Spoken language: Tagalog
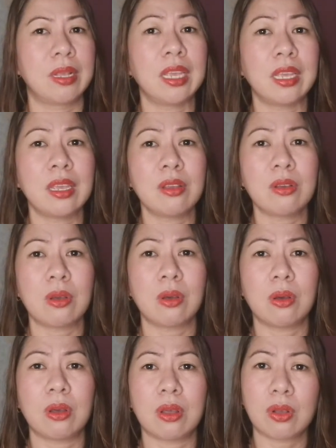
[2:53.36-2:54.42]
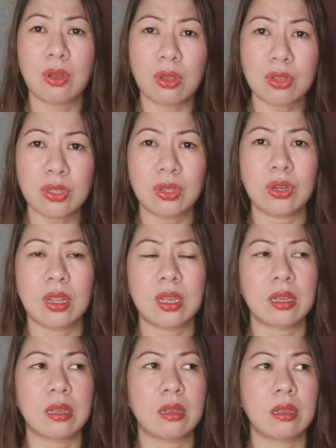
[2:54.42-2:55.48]
Magiging cause yun
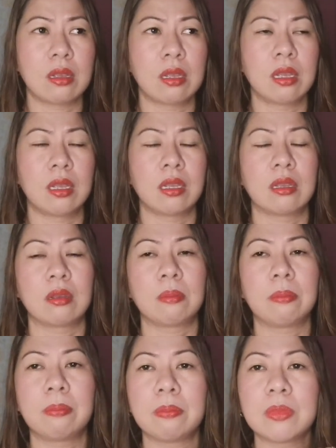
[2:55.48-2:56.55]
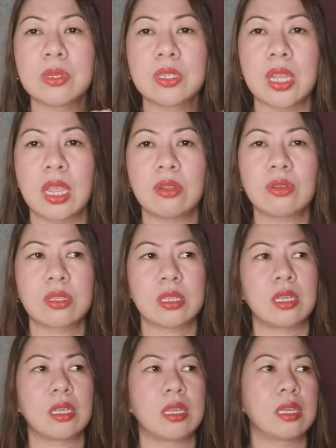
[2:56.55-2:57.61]
ng
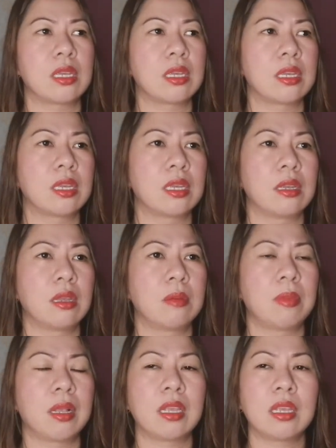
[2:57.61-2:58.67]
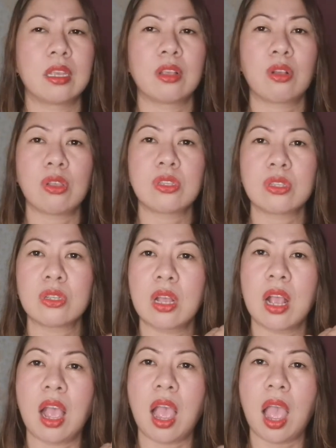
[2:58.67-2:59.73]
jealousy. Magiging cause yun
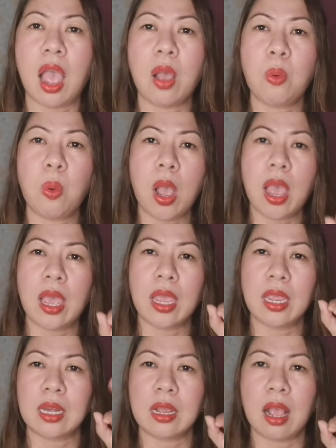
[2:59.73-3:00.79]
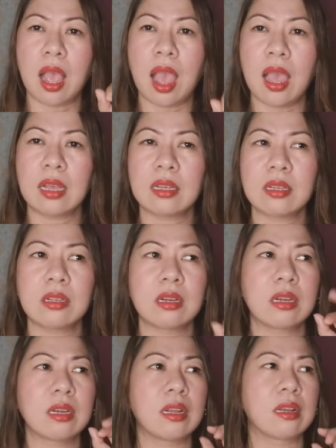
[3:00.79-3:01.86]
ng away, ng
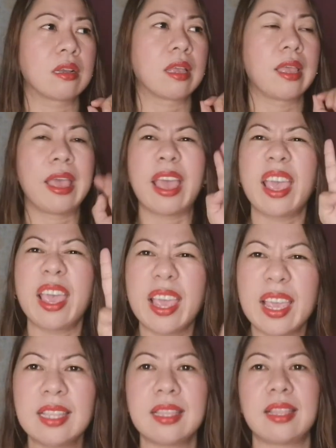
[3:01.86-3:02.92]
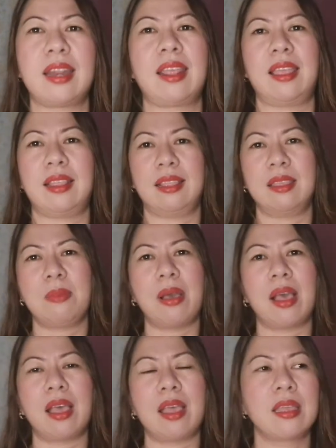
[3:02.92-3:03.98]
anger, ng hatred, di
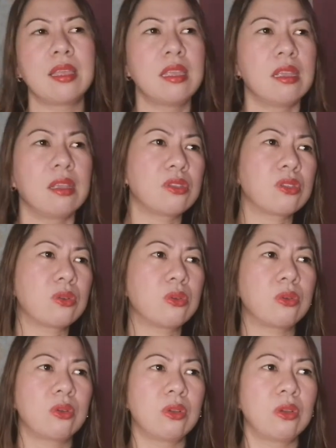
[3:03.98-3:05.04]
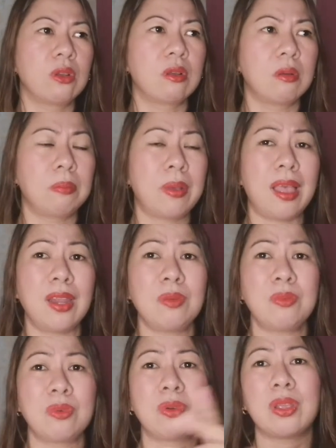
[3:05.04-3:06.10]
ba? So,
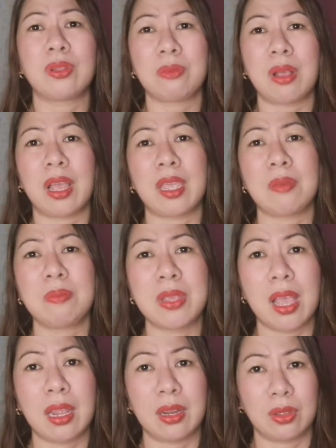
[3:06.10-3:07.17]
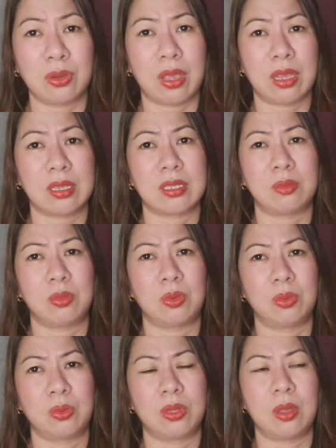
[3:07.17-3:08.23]
paano mo ngayon ba kaibigan ng ex
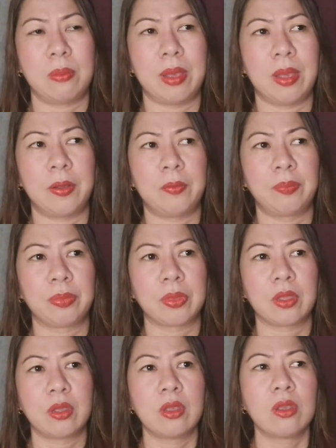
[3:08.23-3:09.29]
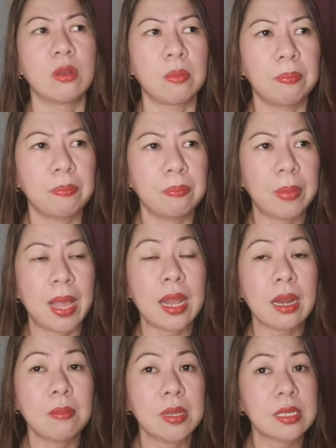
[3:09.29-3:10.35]
mo, di ba?
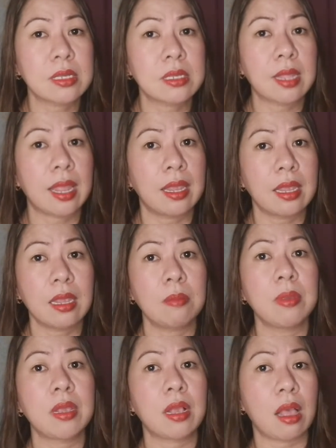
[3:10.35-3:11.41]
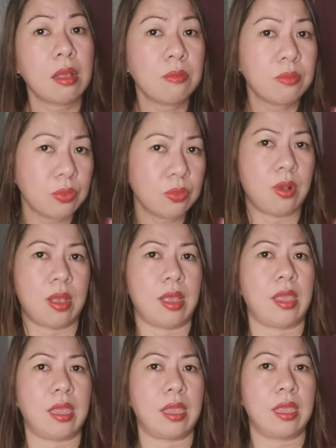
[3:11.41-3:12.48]
Para mas tahimik ang
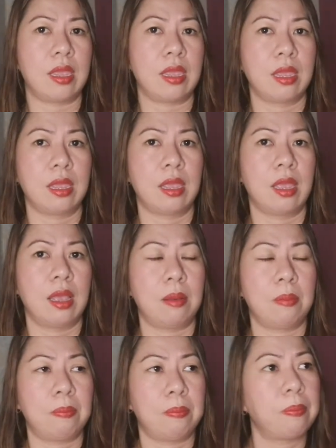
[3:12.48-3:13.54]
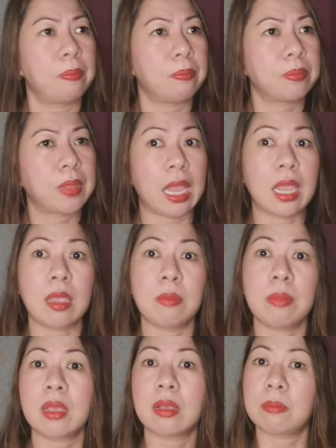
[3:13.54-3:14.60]
buhay,
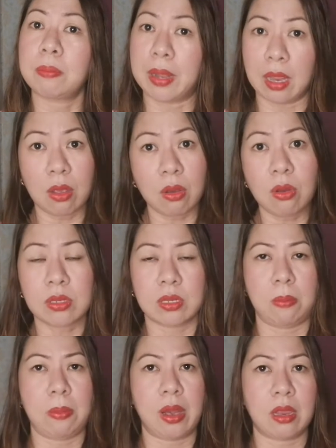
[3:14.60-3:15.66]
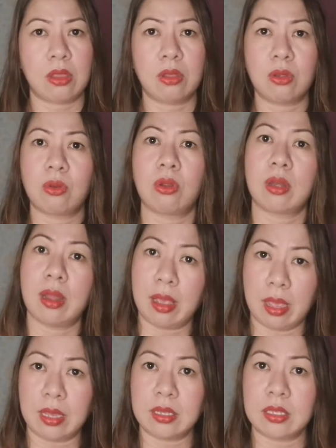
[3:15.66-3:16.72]
tahimik pareho sa part nyo
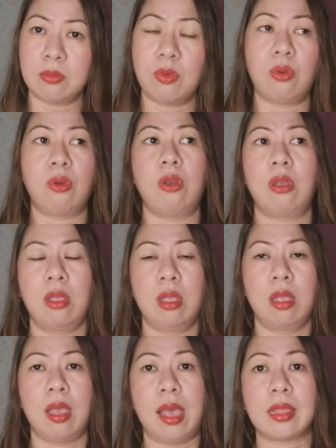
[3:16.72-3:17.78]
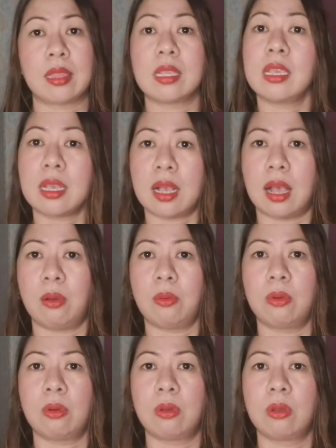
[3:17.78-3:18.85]
ng ex mo at
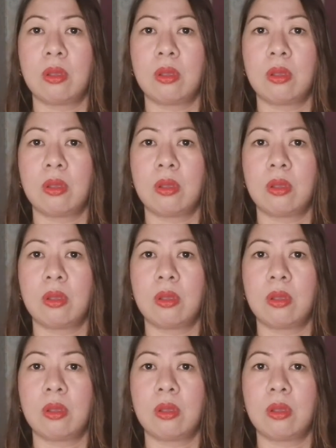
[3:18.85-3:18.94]
ikaw,